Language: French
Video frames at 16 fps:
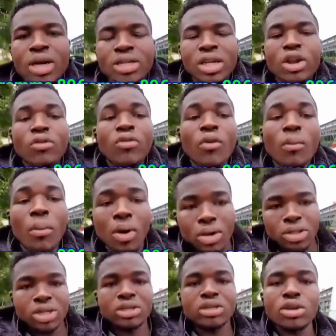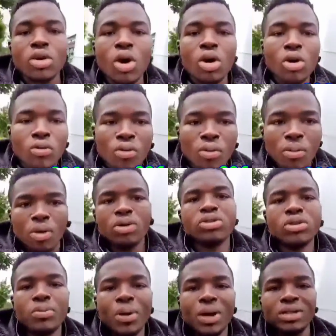c'est de vous montrer ce qu'on ne vous
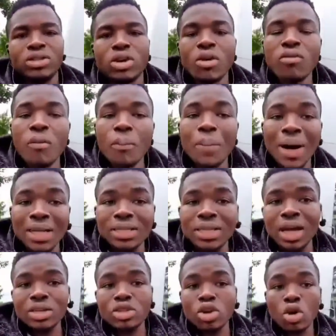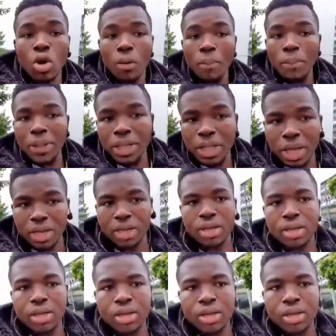montre pas, ce que vous pensez être compliqué.